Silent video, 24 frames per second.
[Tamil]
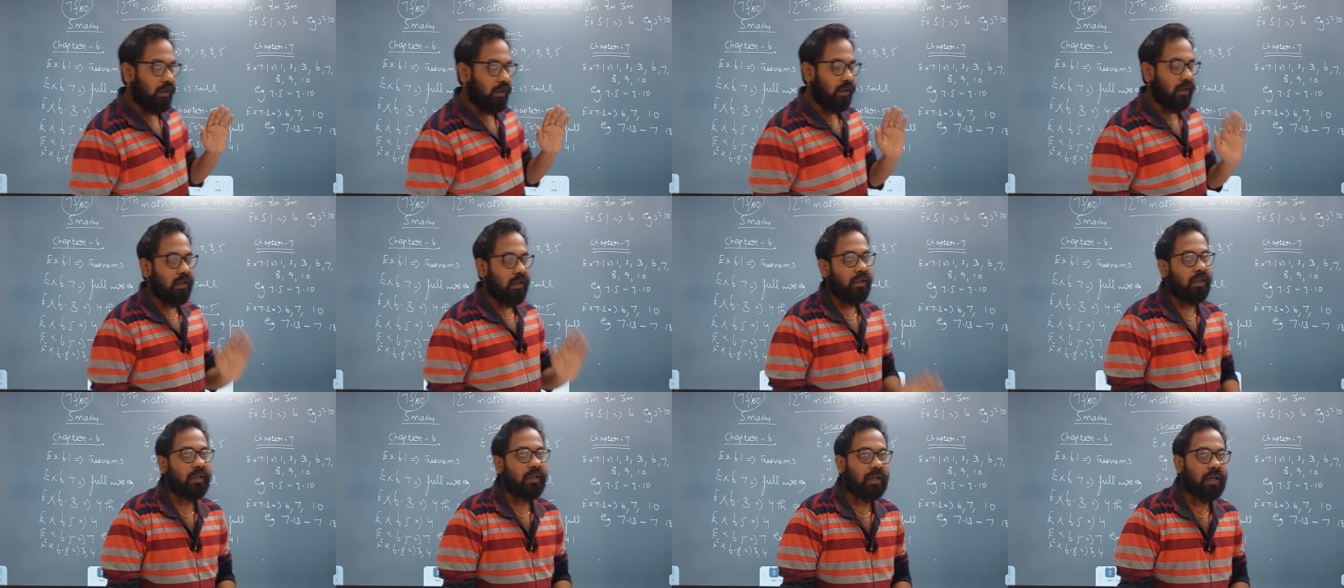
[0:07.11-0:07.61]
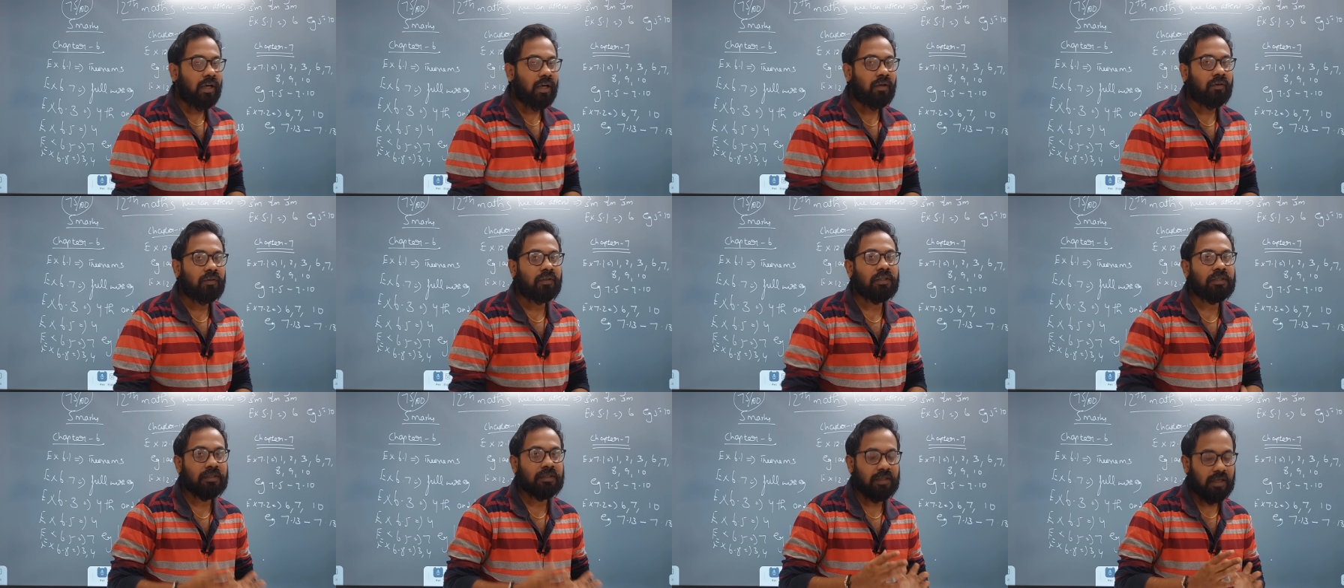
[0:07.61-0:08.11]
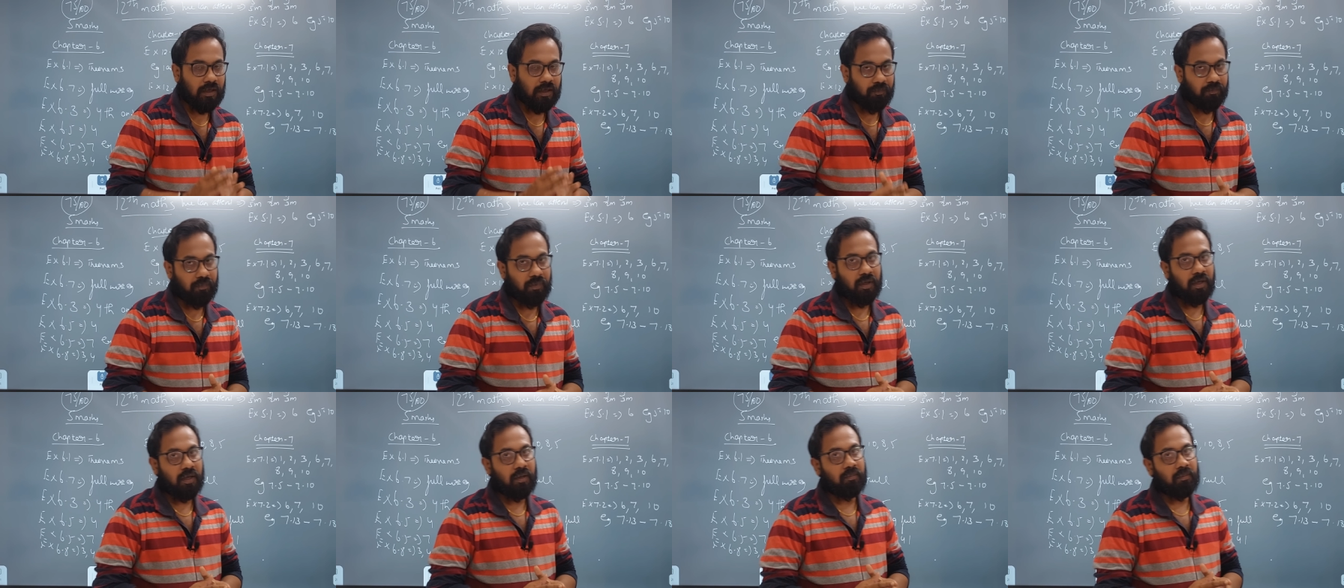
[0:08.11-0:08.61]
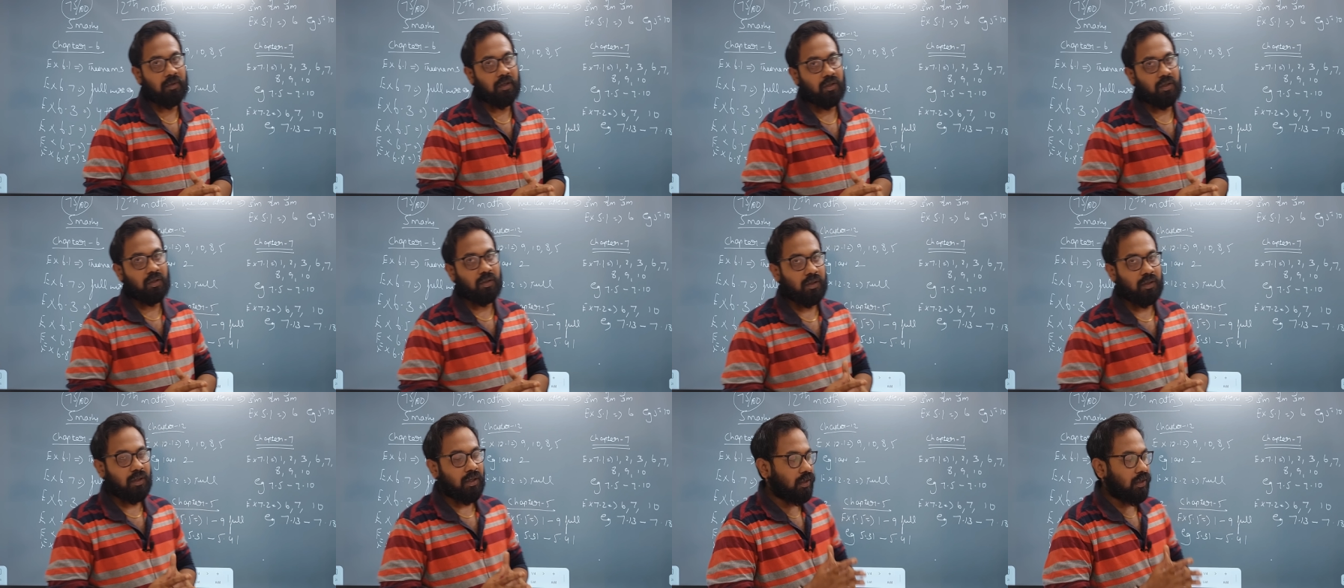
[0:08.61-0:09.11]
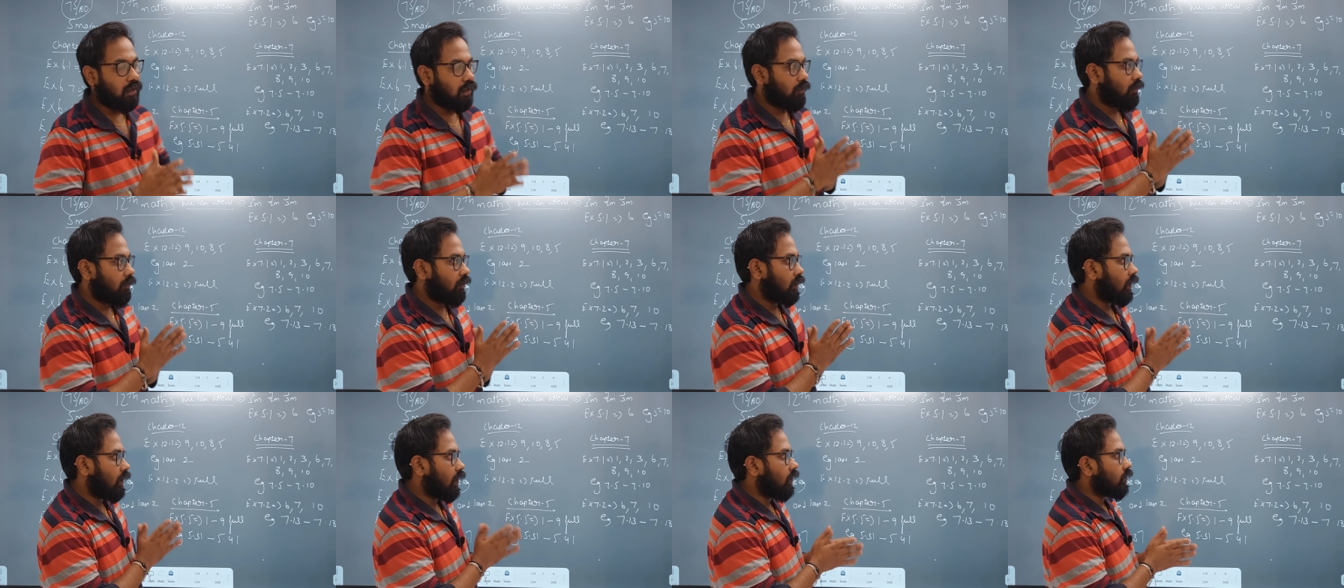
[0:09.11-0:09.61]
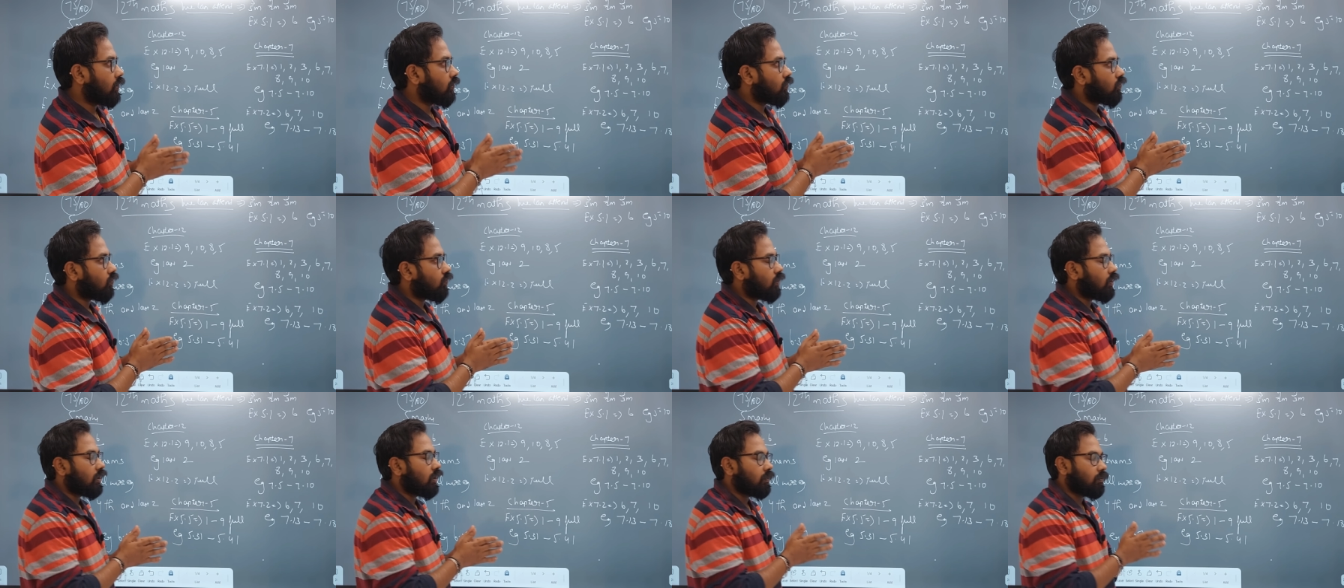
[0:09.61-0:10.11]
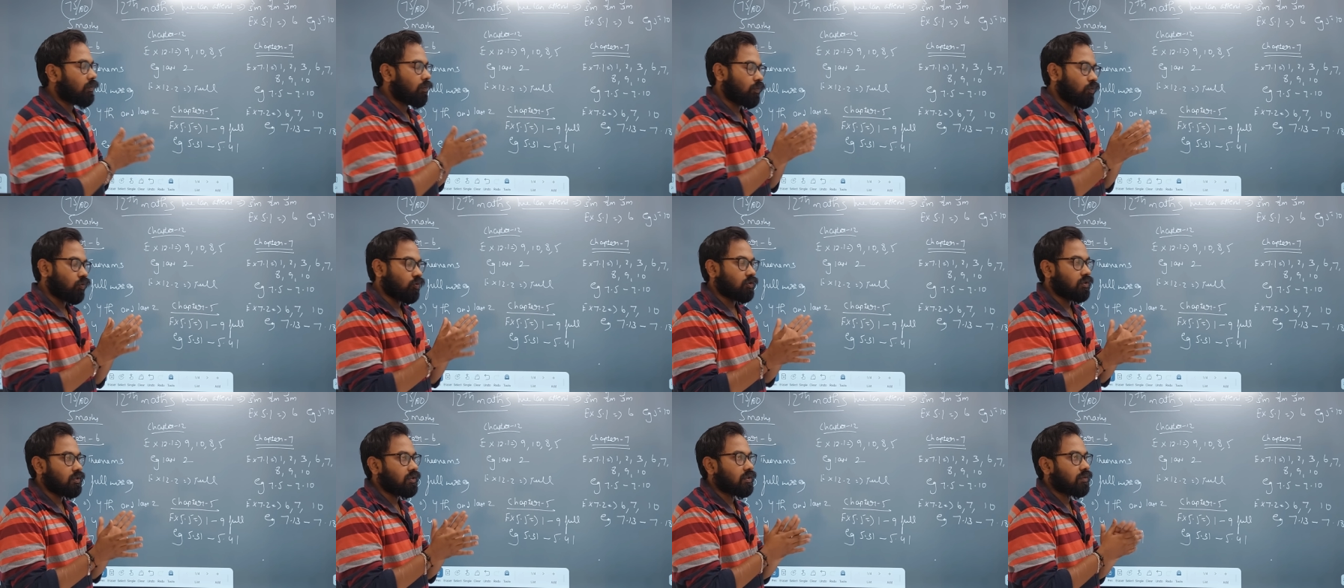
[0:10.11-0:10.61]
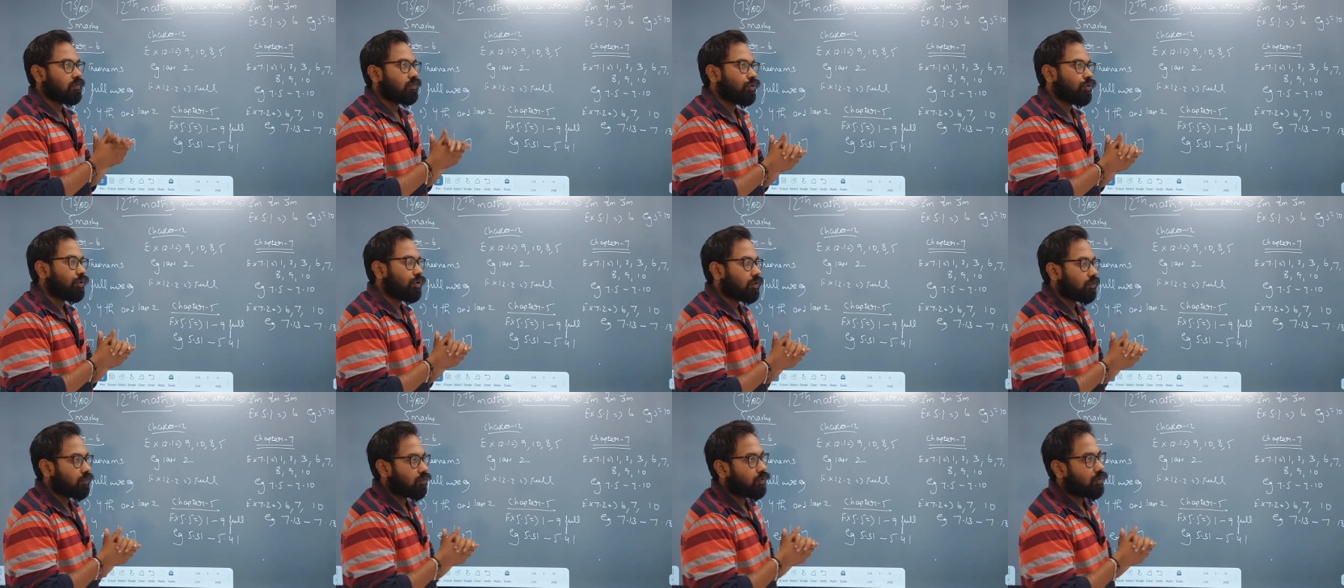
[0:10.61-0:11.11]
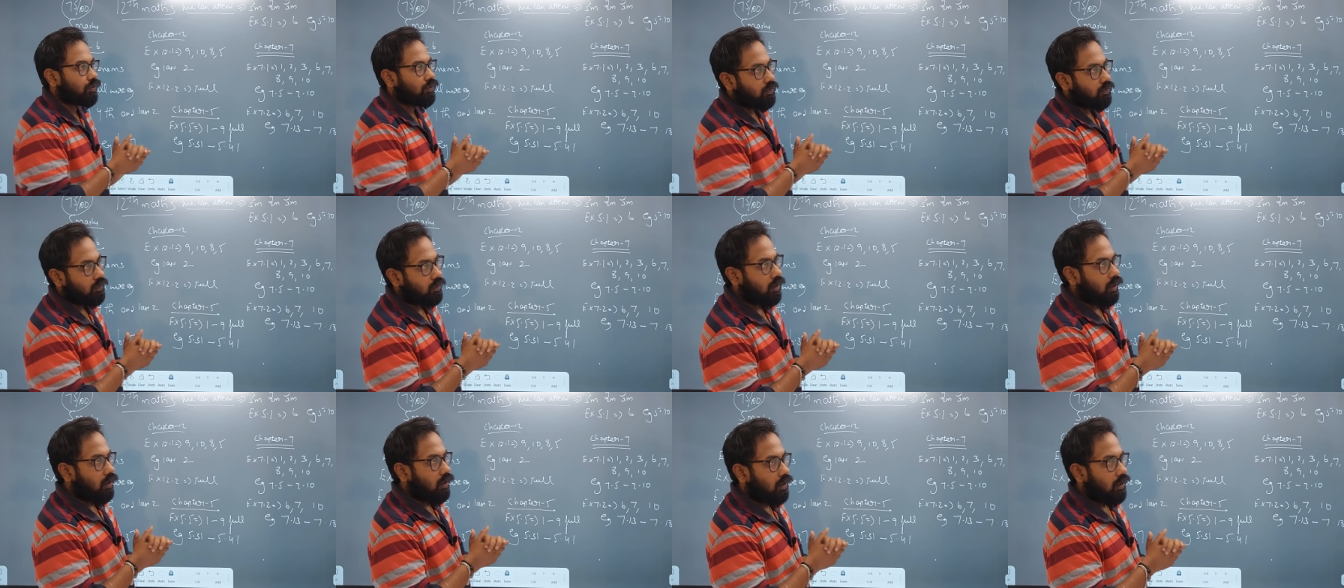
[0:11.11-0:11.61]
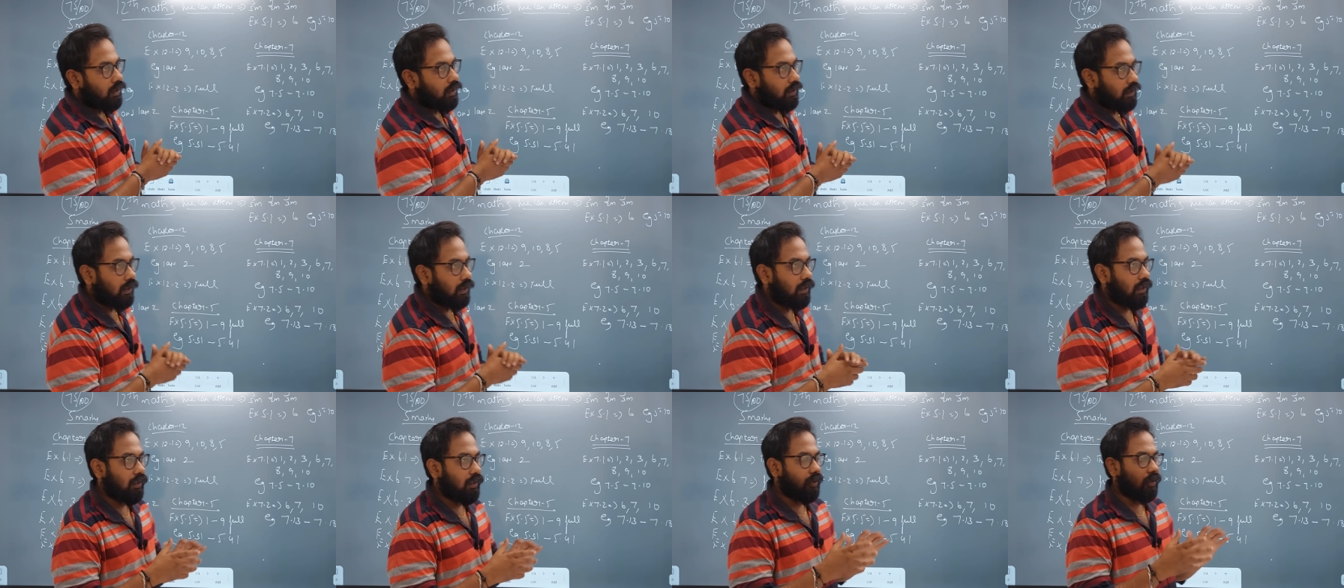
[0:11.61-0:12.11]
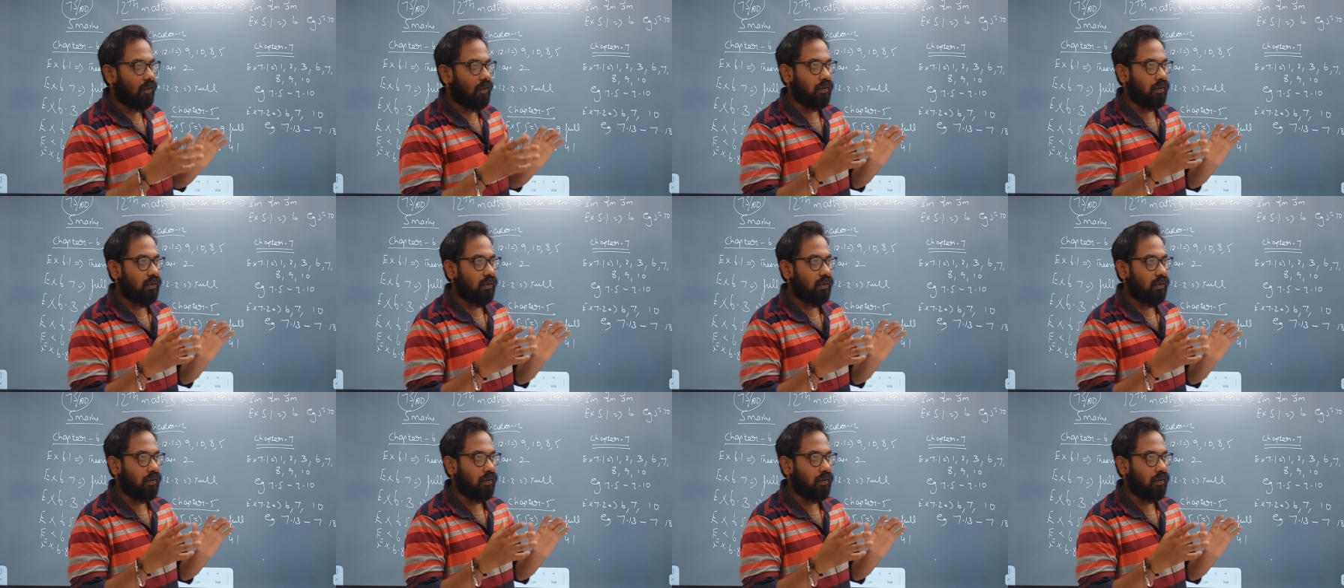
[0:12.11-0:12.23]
இன்றைக்காவது ஸ்டார்ட் பண்ணால் மட்டும்தான் நம்ம நாளைக்குள்ளே நம்ம போர்ஷன்ஸை முடிக்க முடியும் ஏன்னா